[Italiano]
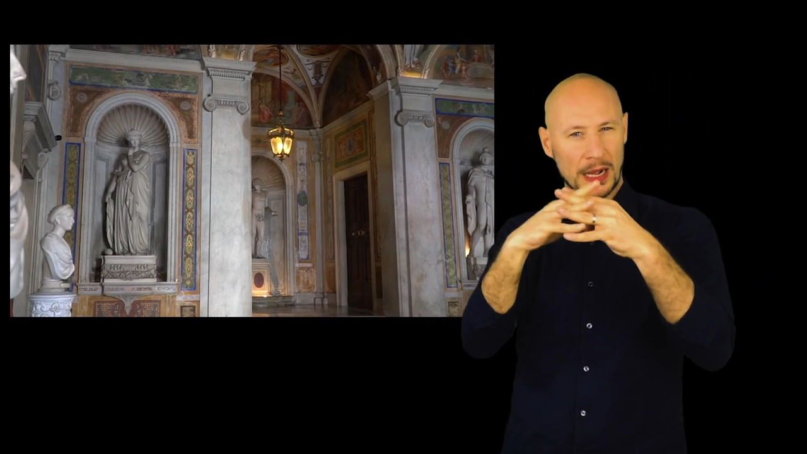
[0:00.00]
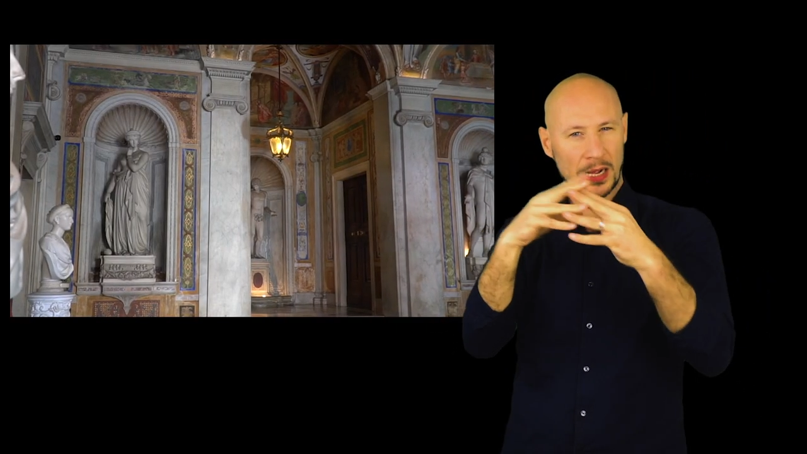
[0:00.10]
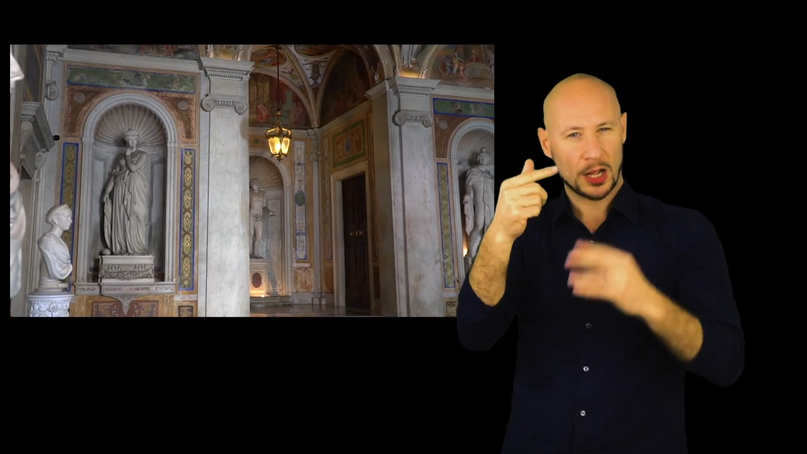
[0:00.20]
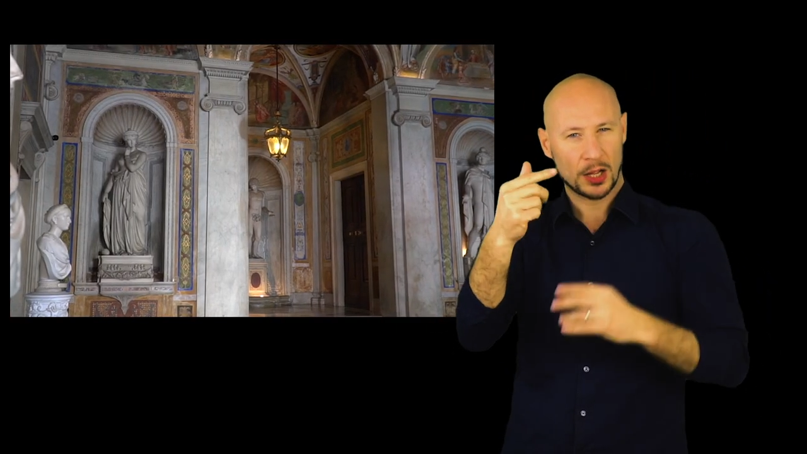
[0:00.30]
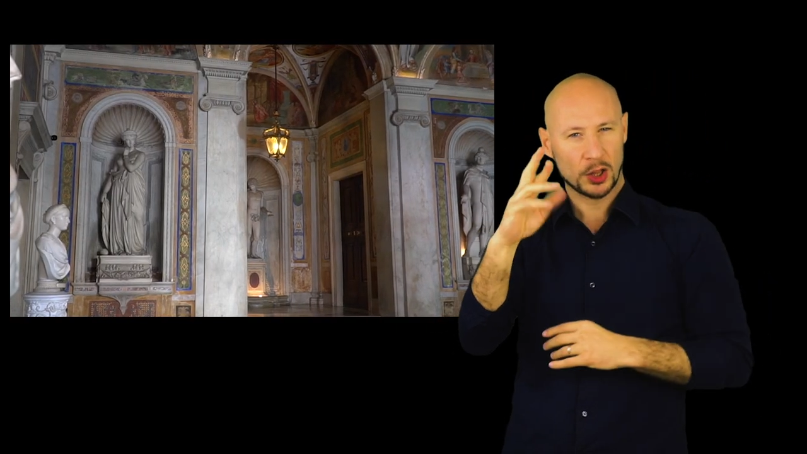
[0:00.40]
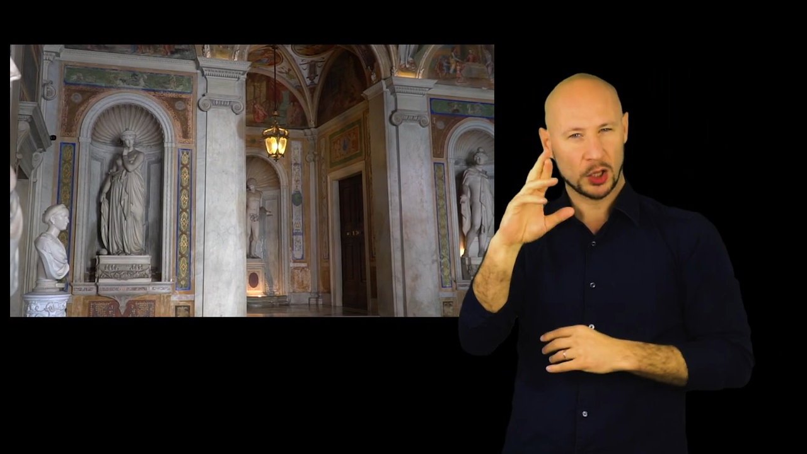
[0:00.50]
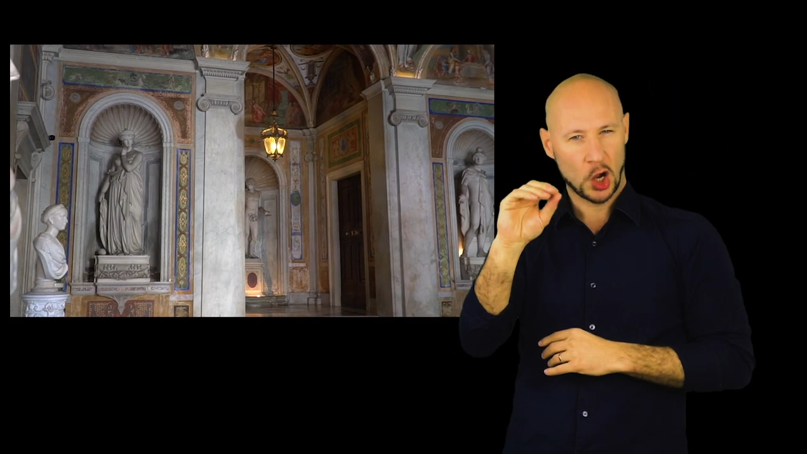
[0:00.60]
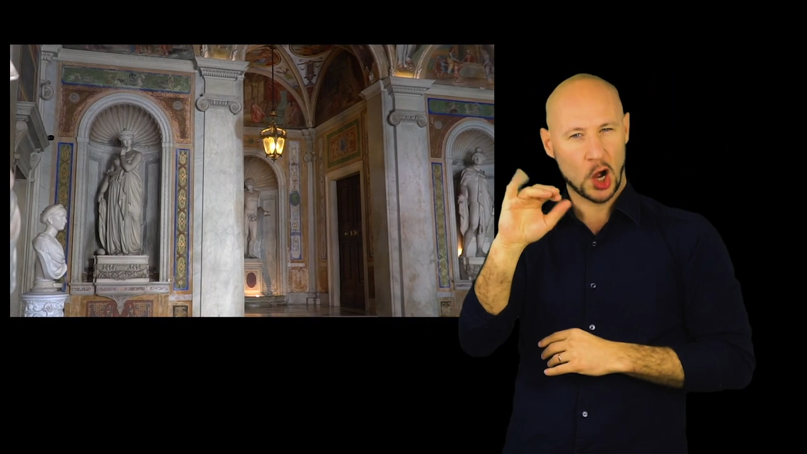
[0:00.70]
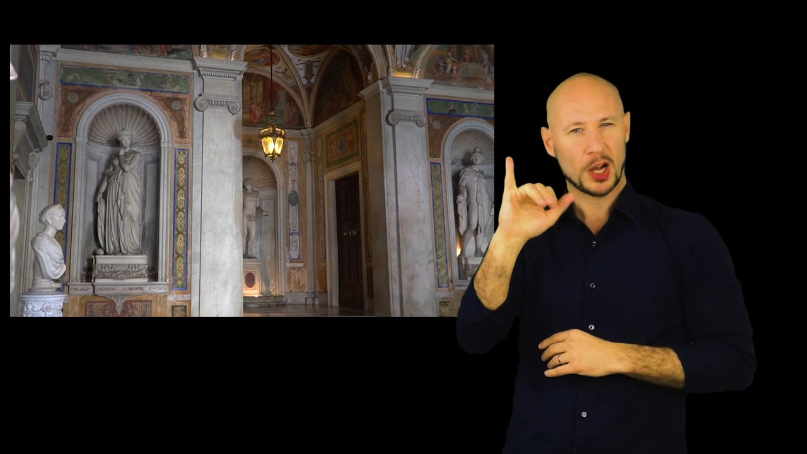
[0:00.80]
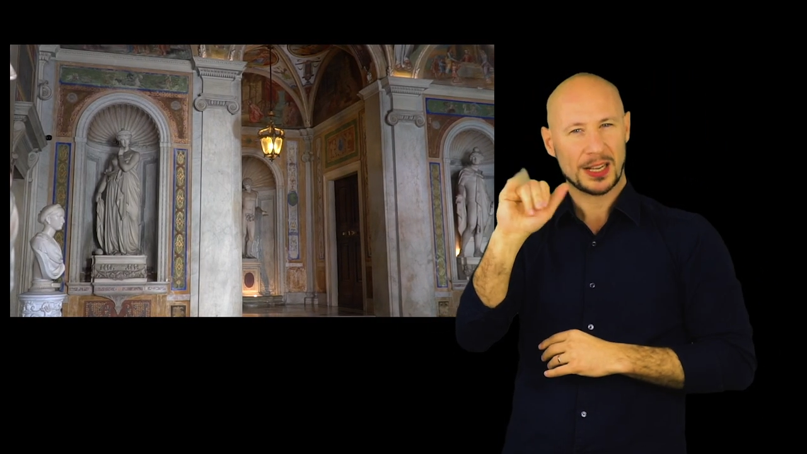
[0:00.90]
Elena
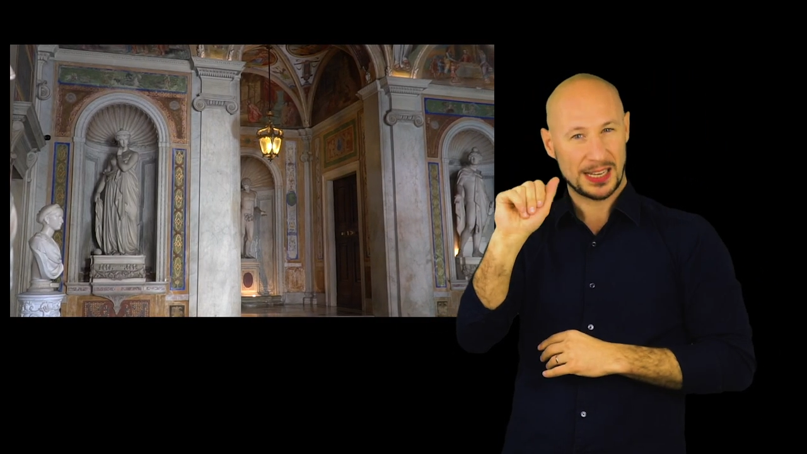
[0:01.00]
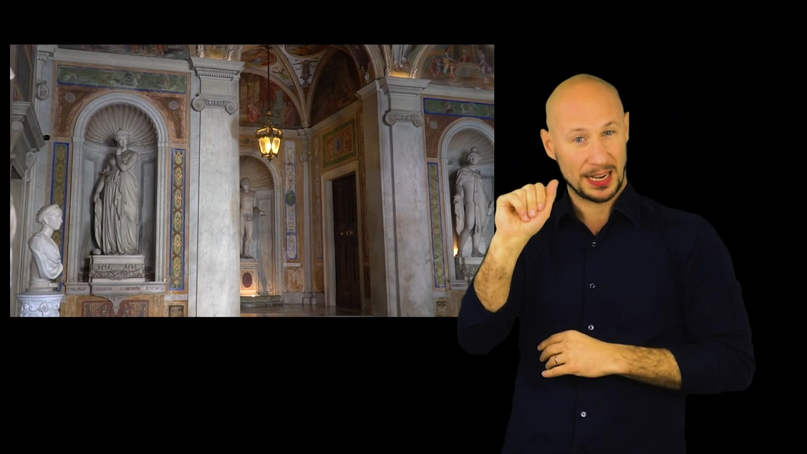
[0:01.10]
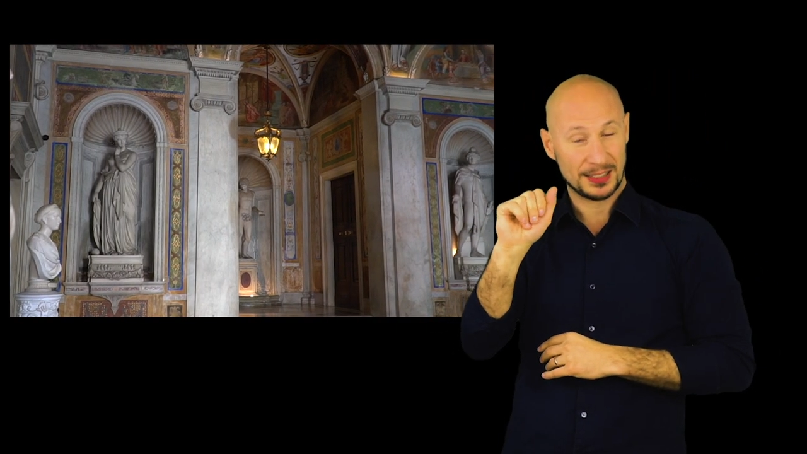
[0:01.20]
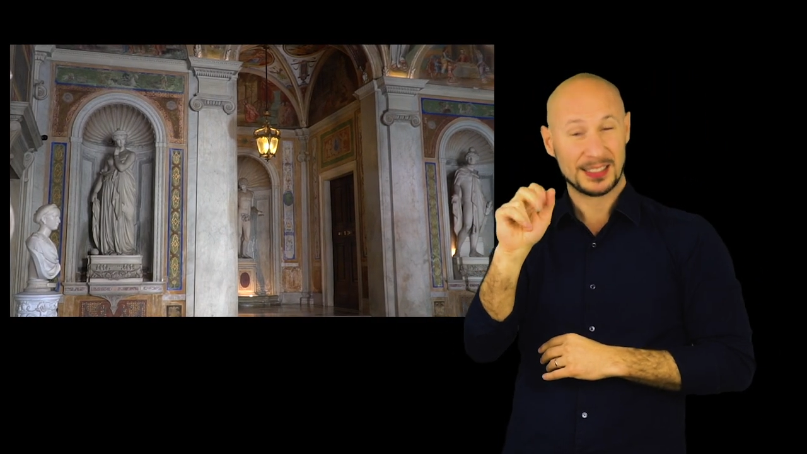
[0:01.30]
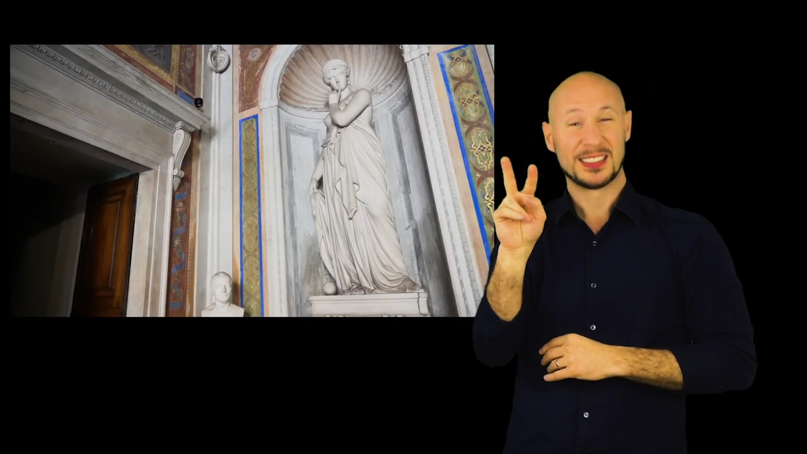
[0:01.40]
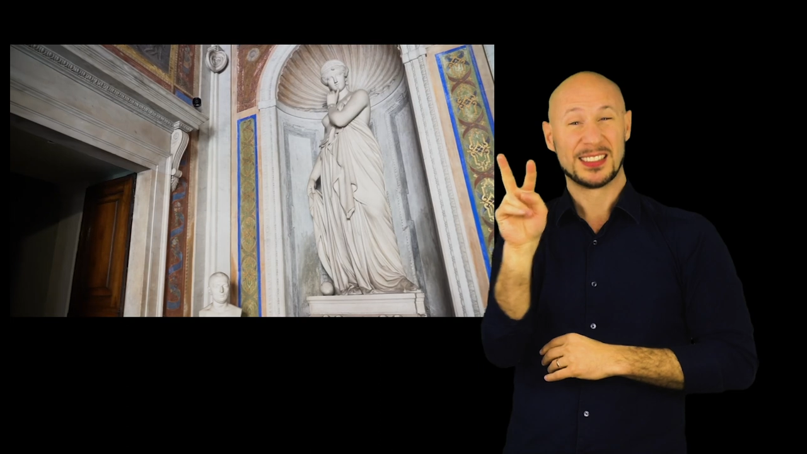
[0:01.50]
e Paride,